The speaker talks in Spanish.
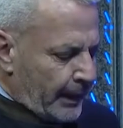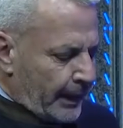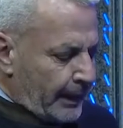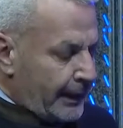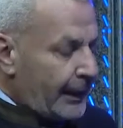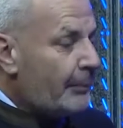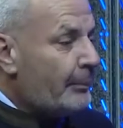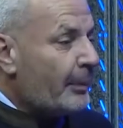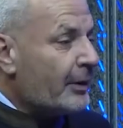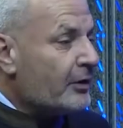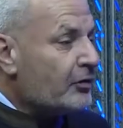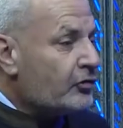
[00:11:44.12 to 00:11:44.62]
a
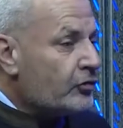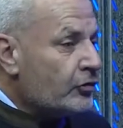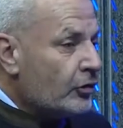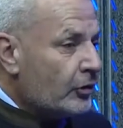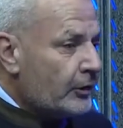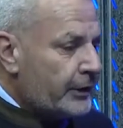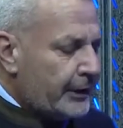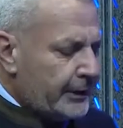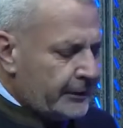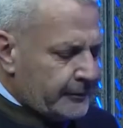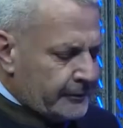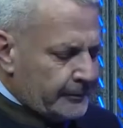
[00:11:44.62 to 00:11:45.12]
las
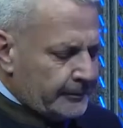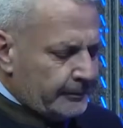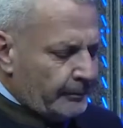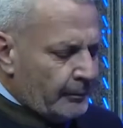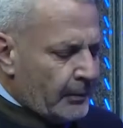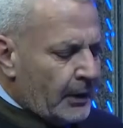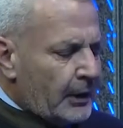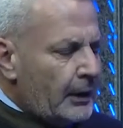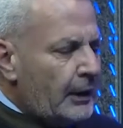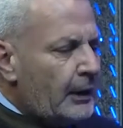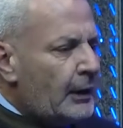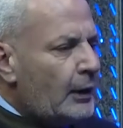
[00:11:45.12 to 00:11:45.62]
personas,
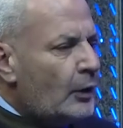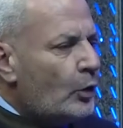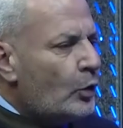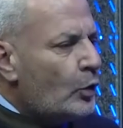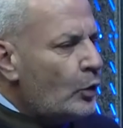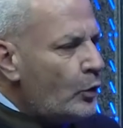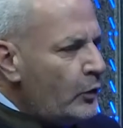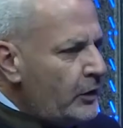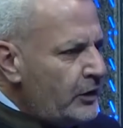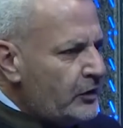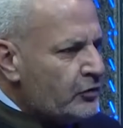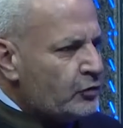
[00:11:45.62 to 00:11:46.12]

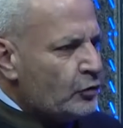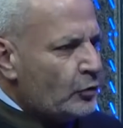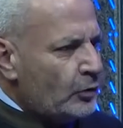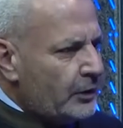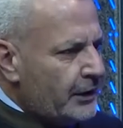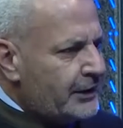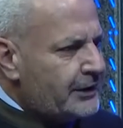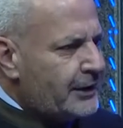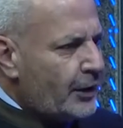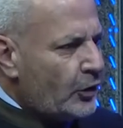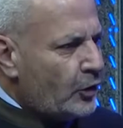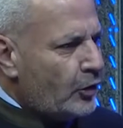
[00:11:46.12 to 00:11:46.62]
incluís un
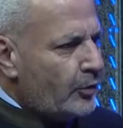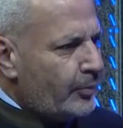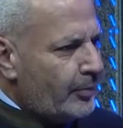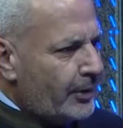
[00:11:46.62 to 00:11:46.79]
listado de